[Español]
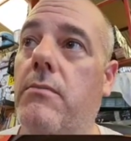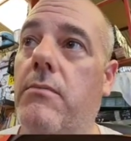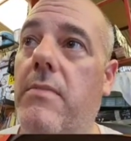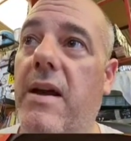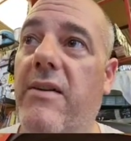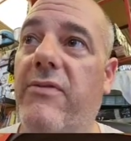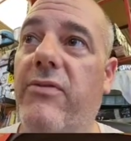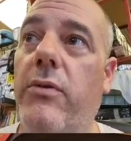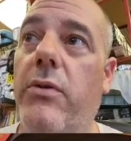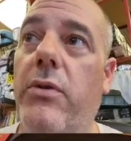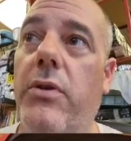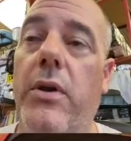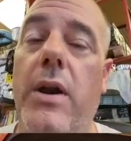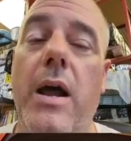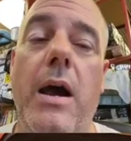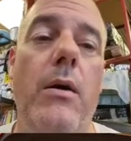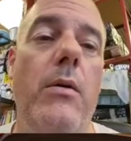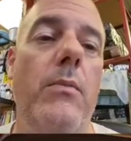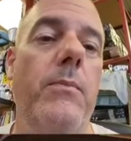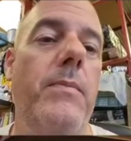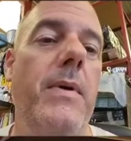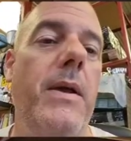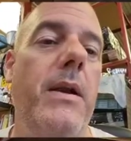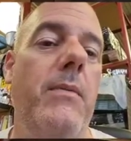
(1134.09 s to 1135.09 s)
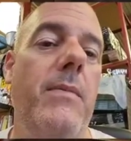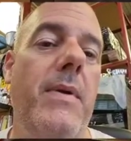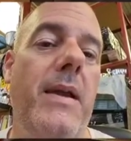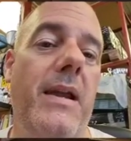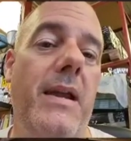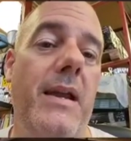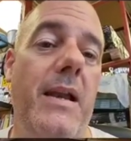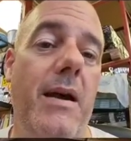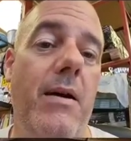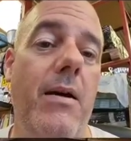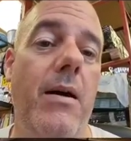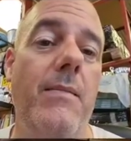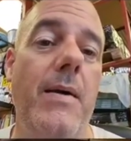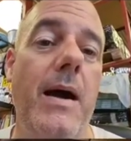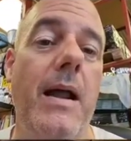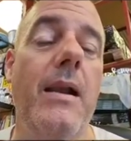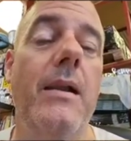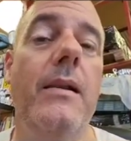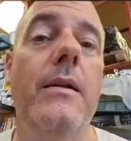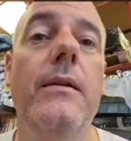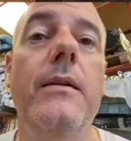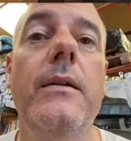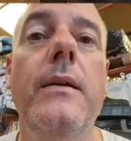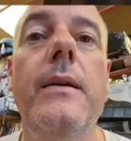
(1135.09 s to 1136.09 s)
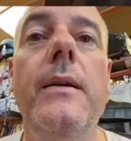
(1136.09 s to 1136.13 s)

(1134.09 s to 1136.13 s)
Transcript: me ha funcionado, pero me giraba mal.